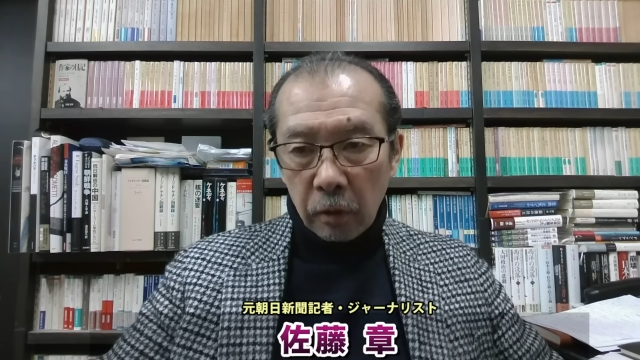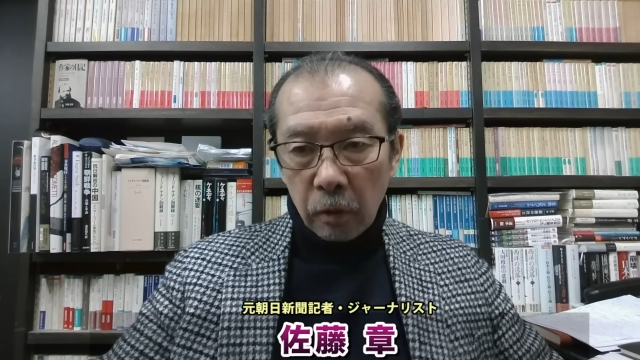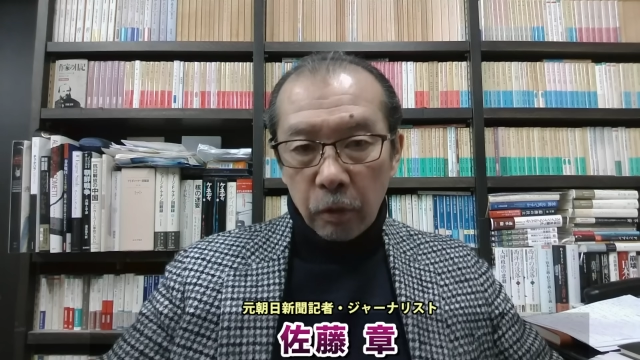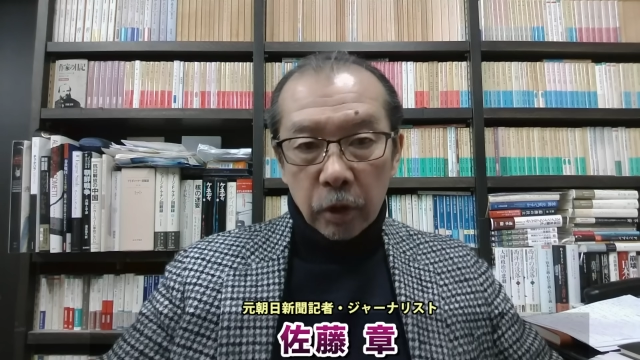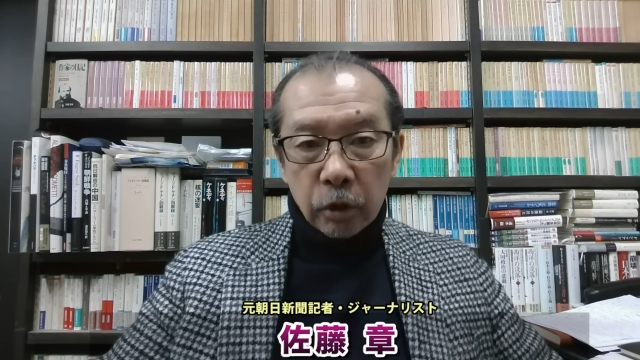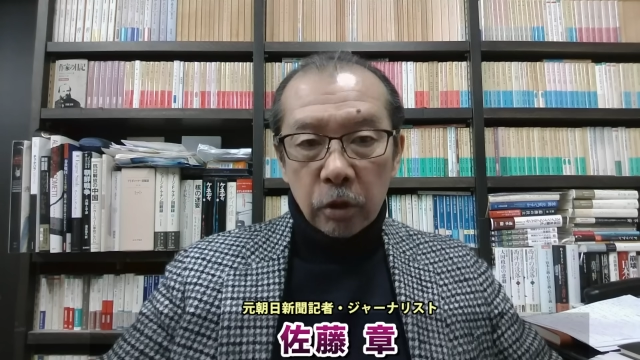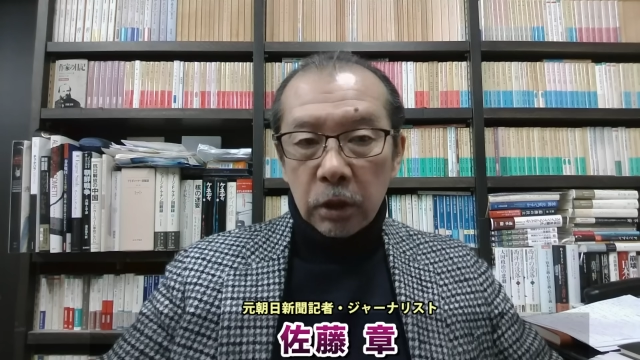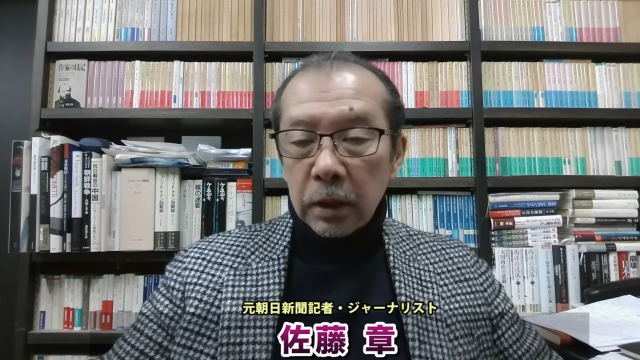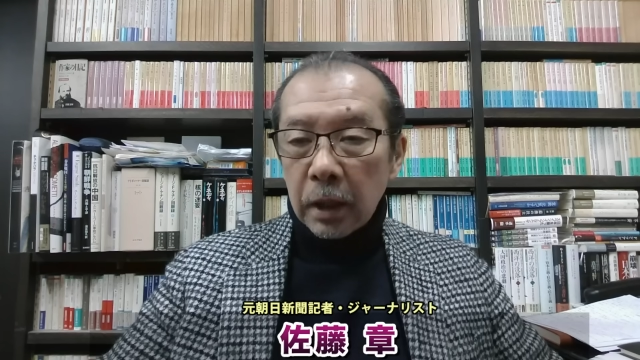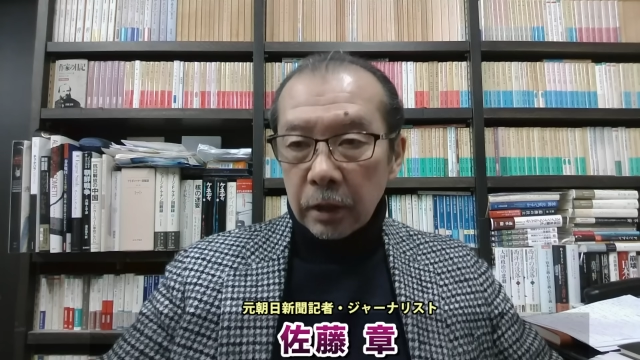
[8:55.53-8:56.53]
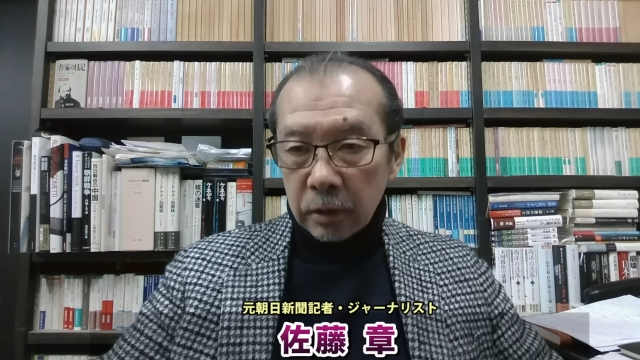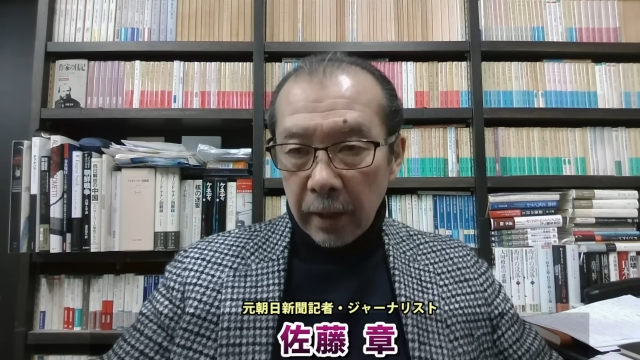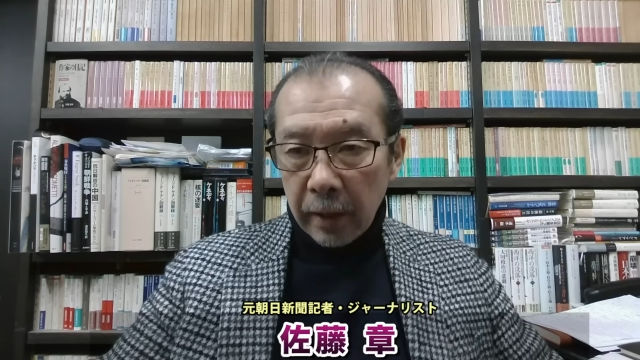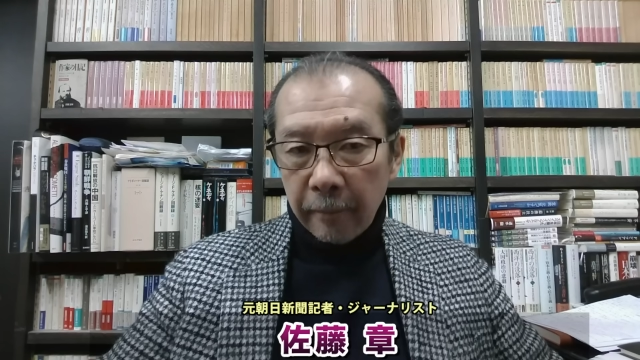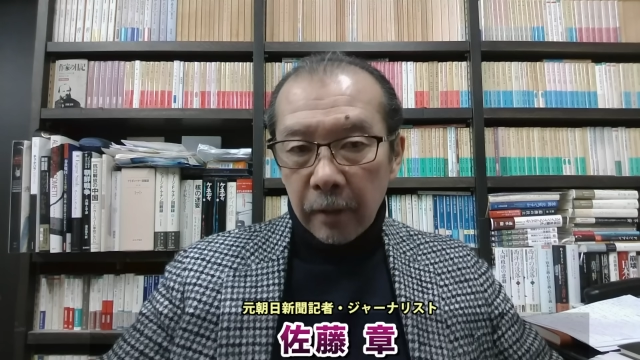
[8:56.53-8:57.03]
これツイッターです
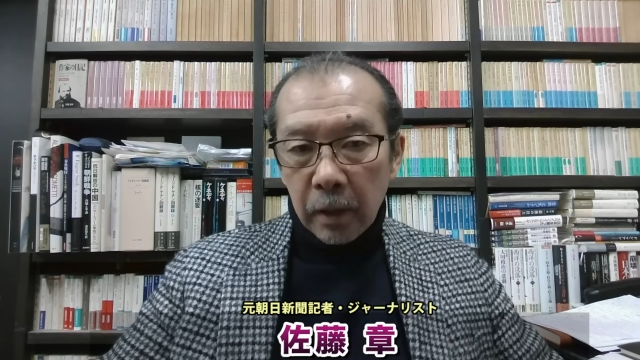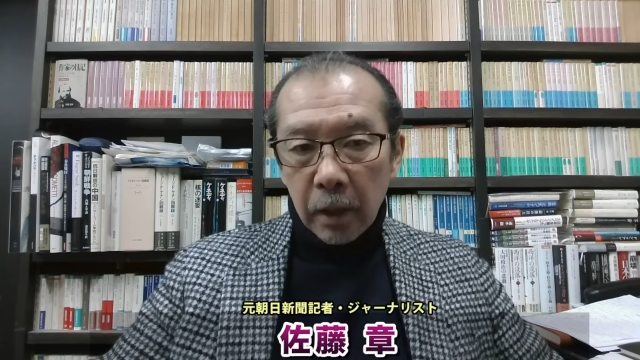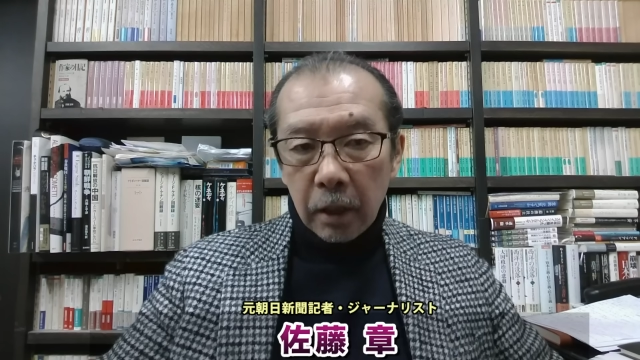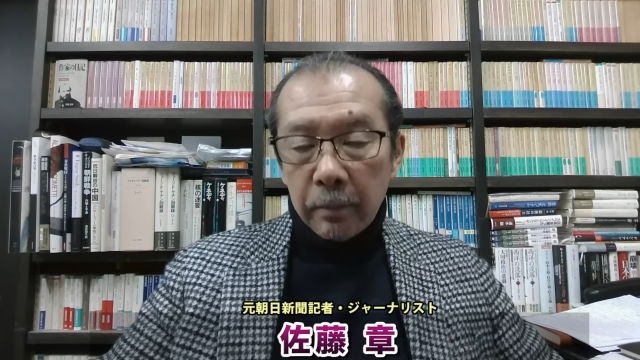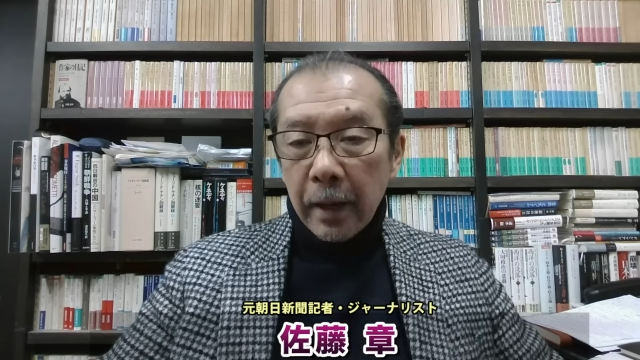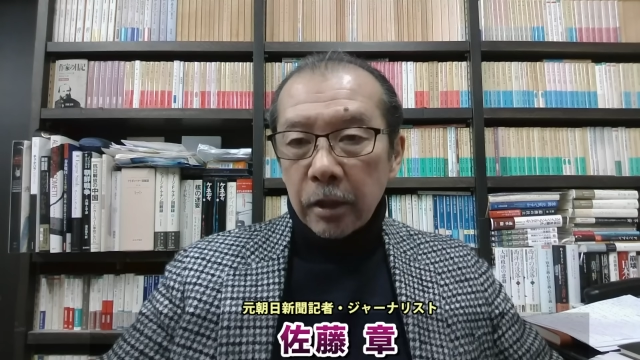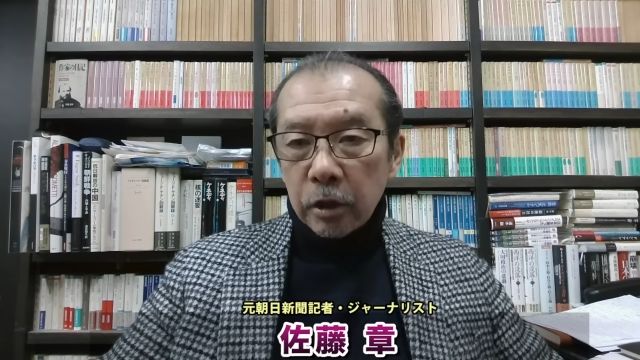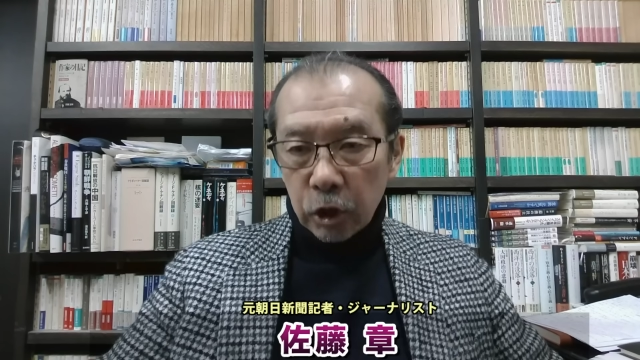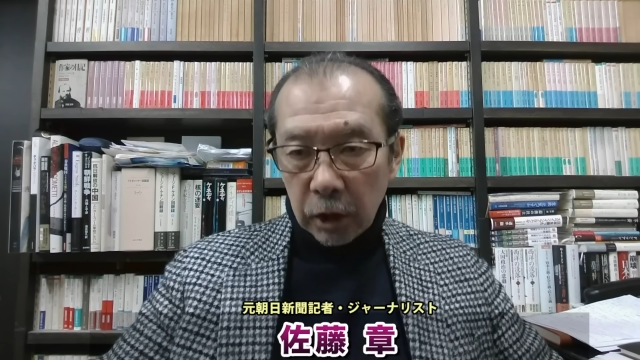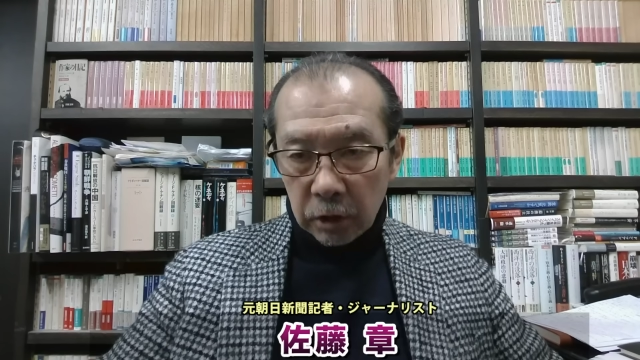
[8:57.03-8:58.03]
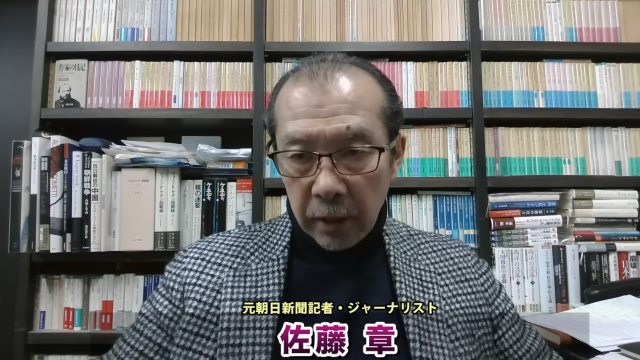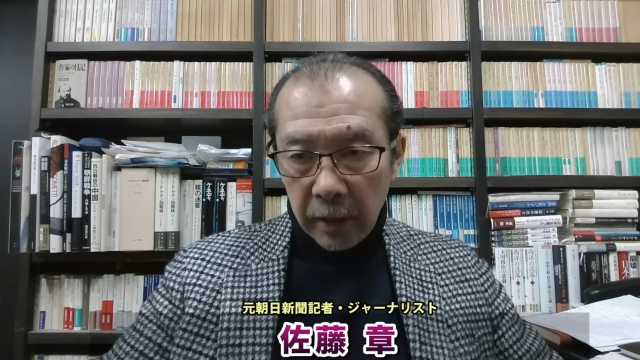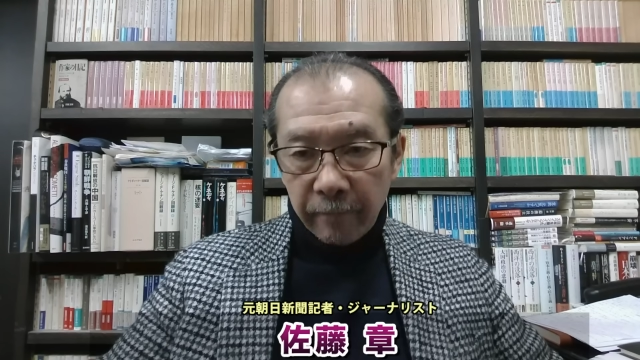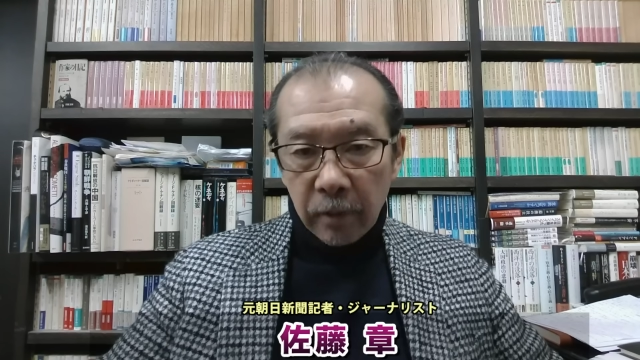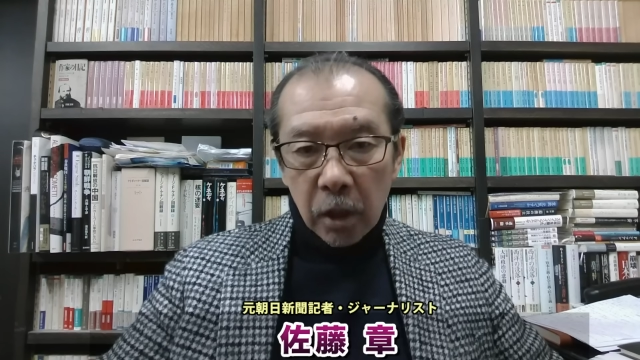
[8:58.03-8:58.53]
ね。今 X ですね。